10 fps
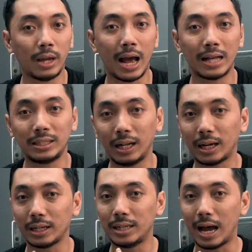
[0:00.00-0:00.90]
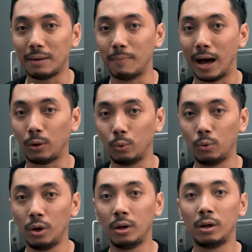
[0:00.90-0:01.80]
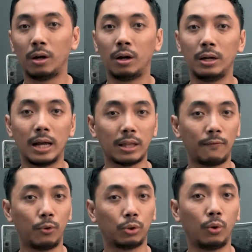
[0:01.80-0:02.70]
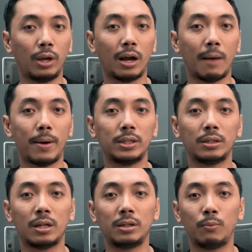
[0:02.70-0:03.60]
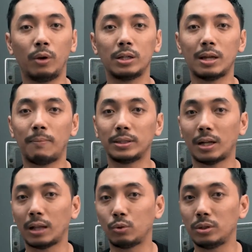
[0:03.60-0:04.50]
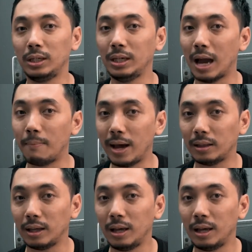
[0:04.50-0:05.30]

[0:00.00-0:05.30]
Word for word: punya hasil kerjaan baru eh, data foto yang kapasitasnya mungkin sampai 100 GB